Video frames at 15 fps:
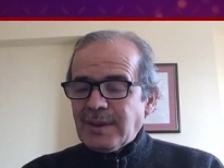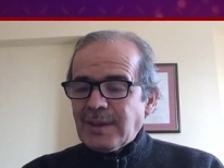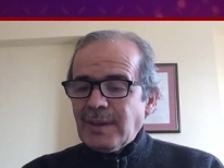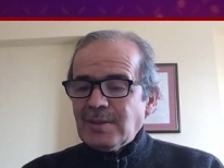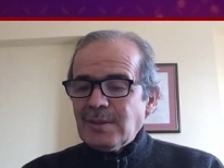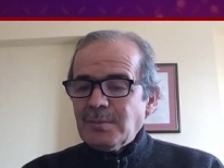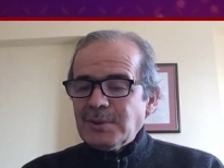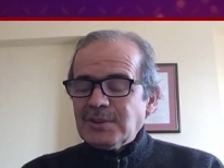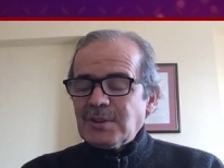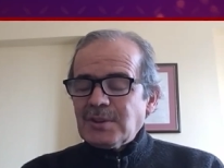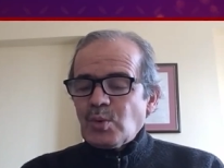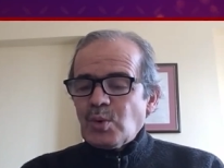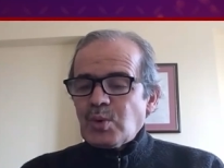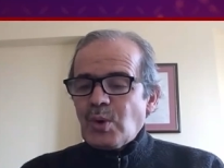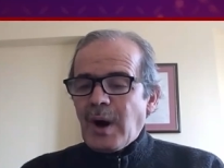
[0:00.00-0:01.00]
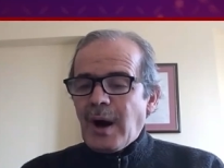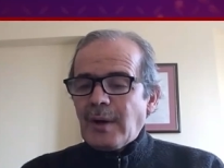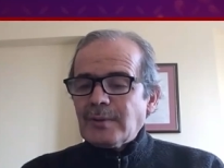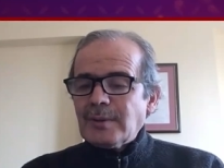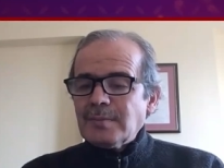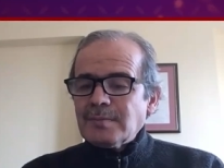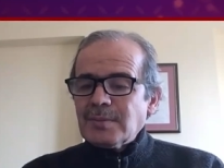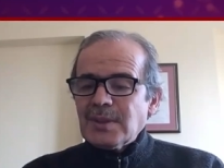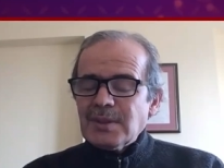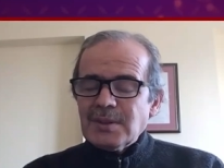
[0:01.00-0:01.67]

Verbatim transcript: kendimizi de Kur'an'ın